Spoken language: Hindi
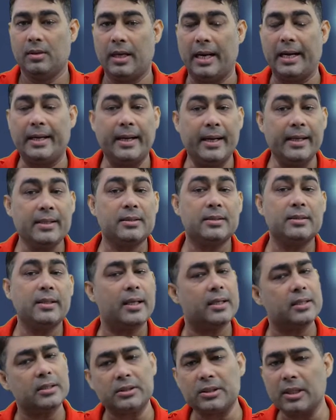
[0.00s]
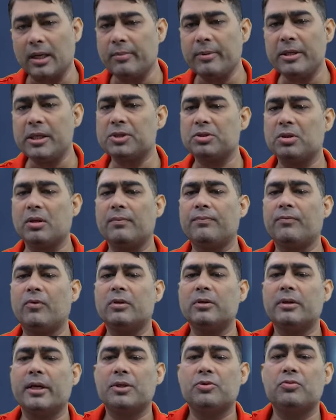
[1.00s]
एंड हेंस देर इज टर्मिनेशन ऑफ
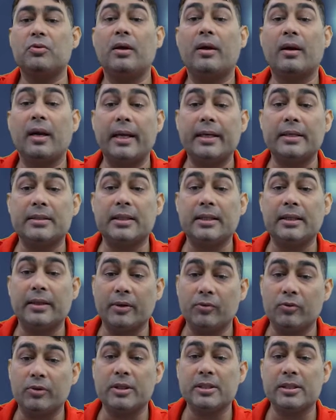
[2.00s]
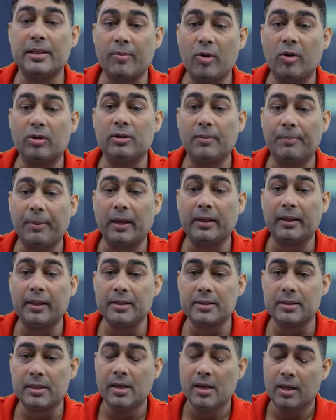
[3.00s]
कॉन्ट्रेक्चुअल राइट्स एंड ड्यूटीज अमॉन्ग द
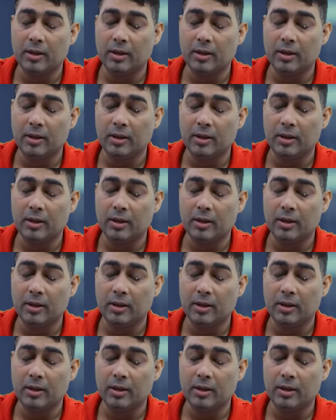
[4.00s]
पार्टीज